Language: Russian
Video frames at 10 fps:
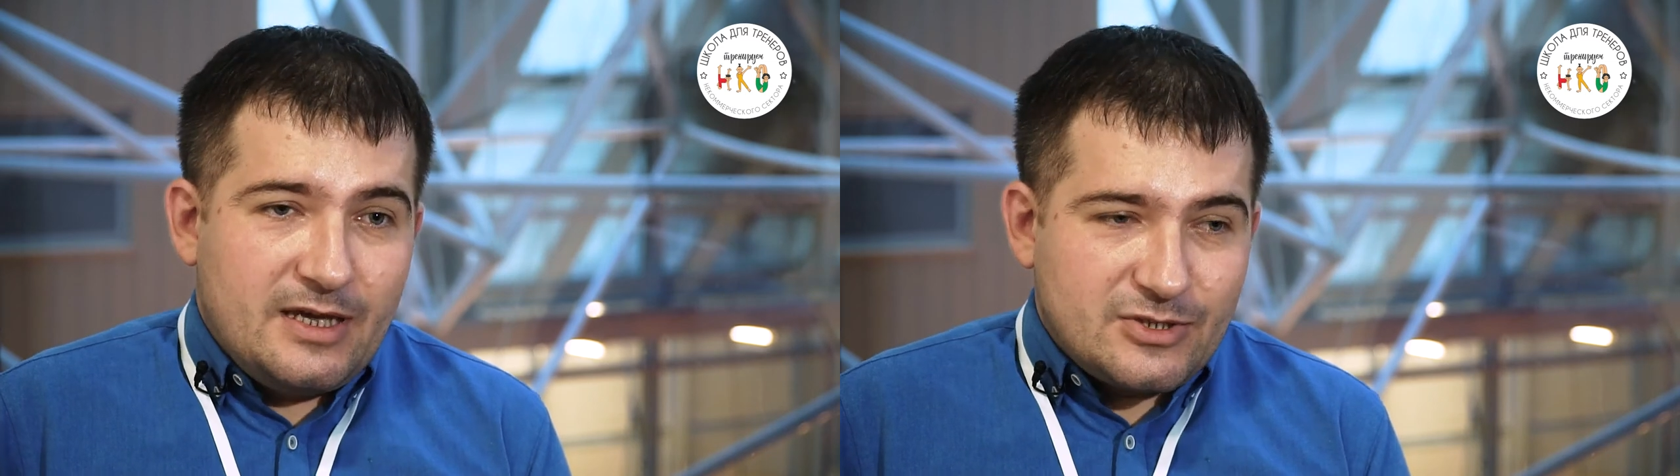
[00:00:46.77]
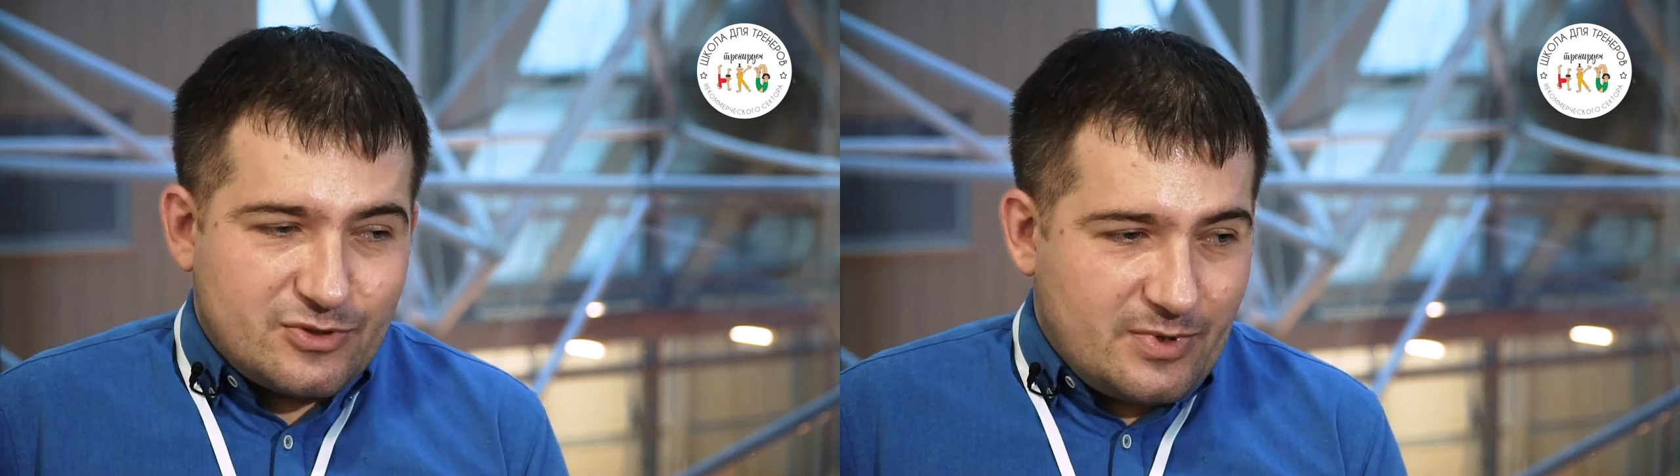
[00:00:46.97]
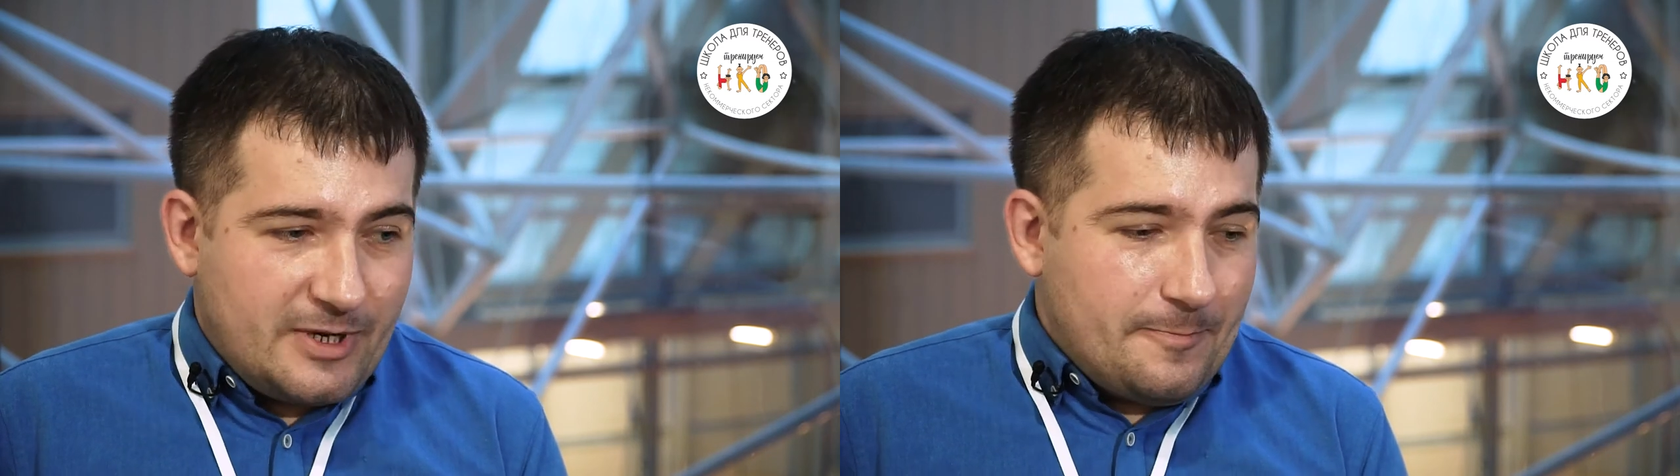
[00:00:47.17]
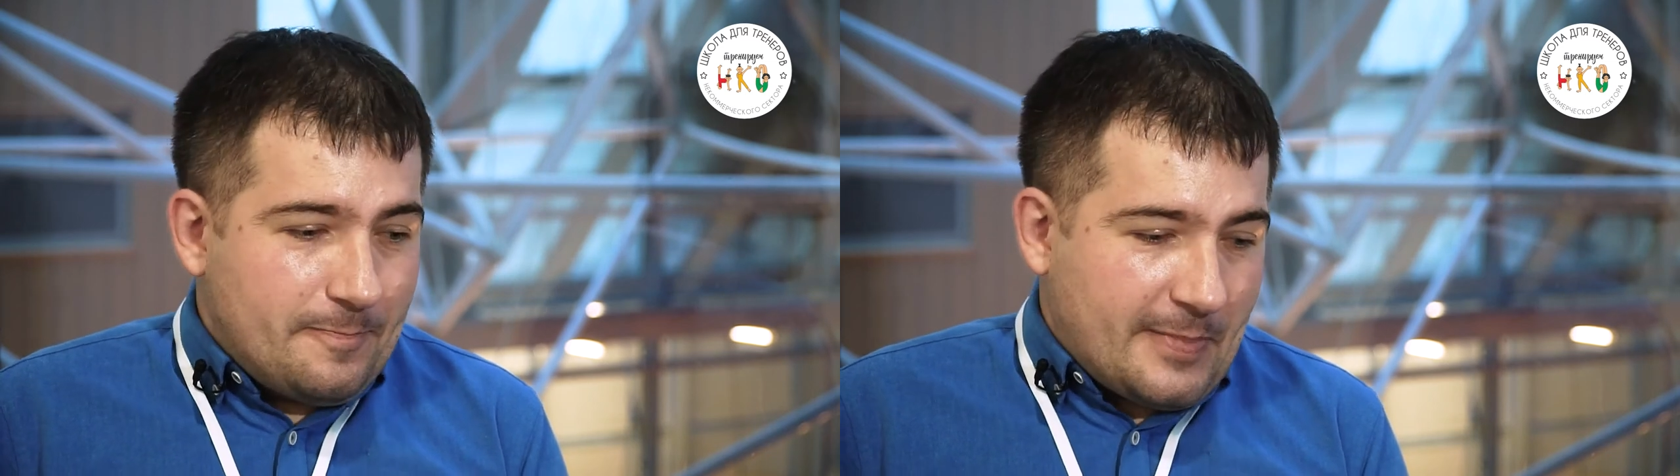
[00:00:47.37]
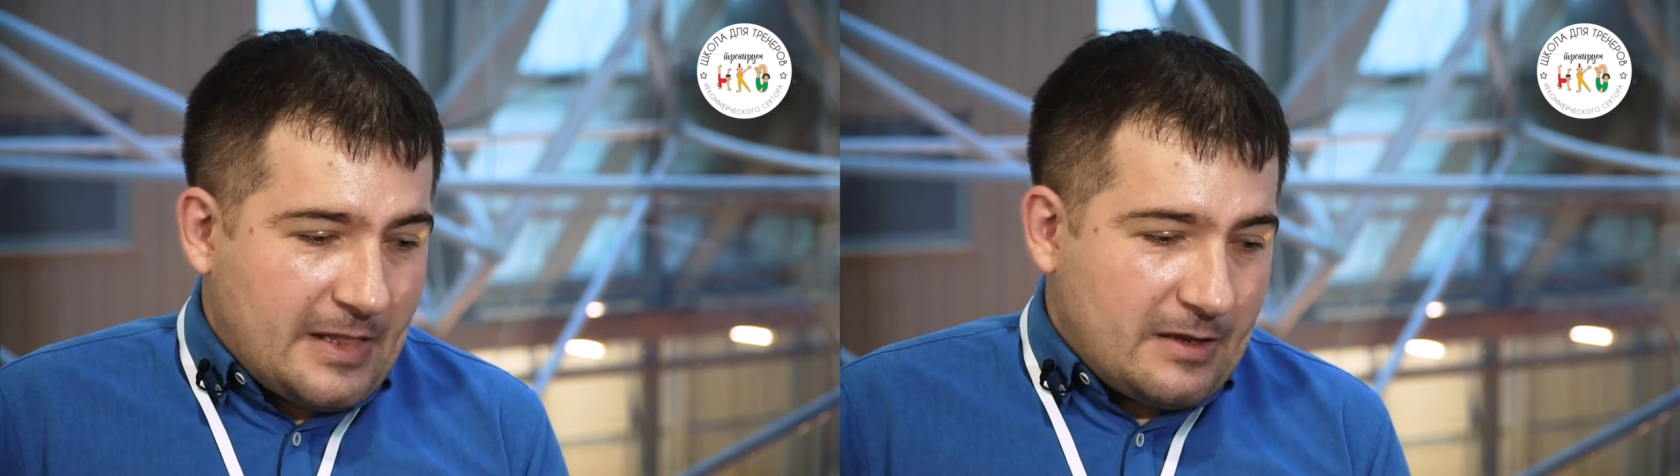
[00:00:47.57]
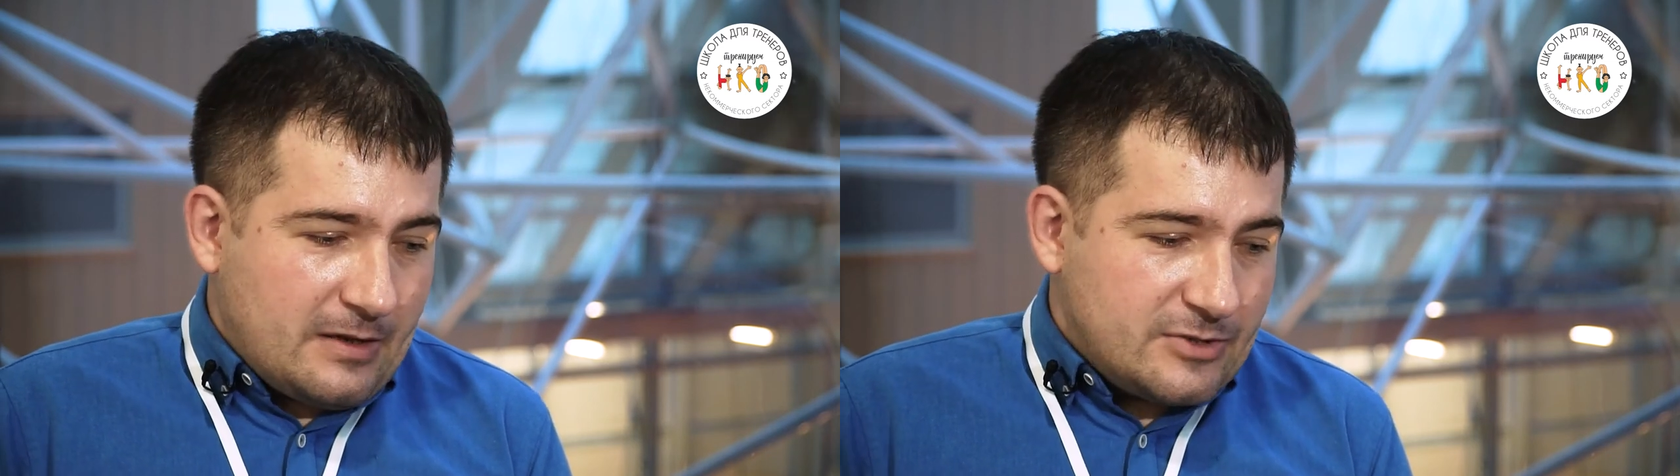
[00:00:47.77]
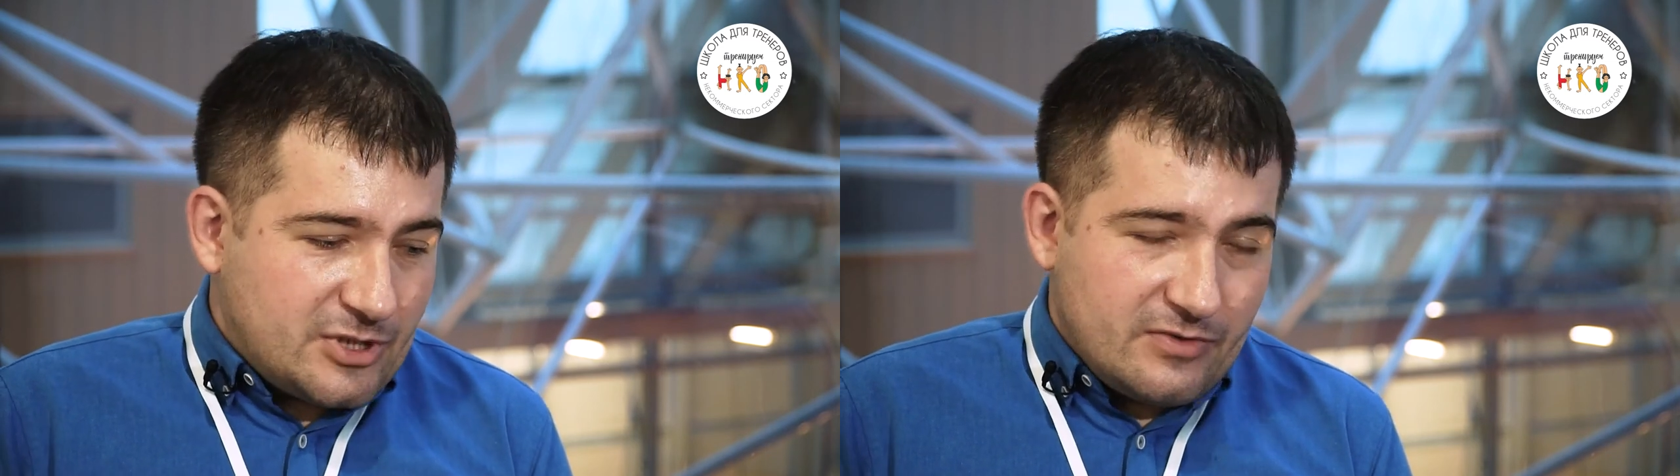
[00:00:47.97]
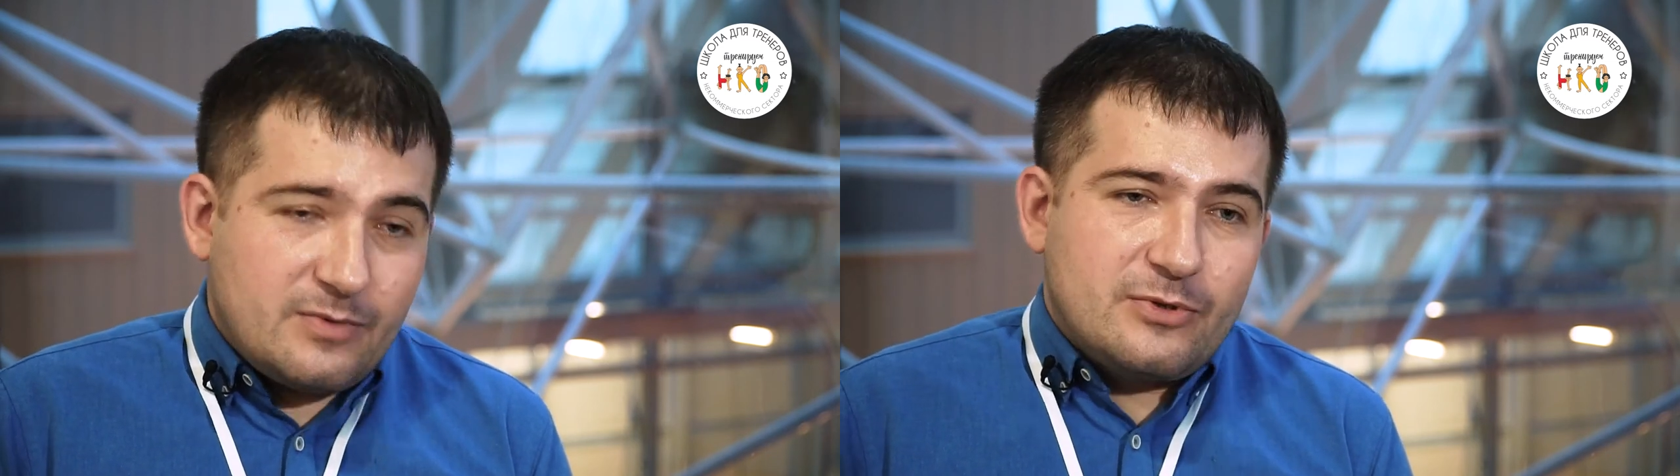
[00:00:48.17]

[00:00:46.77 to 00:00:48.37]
и чтобы э, человек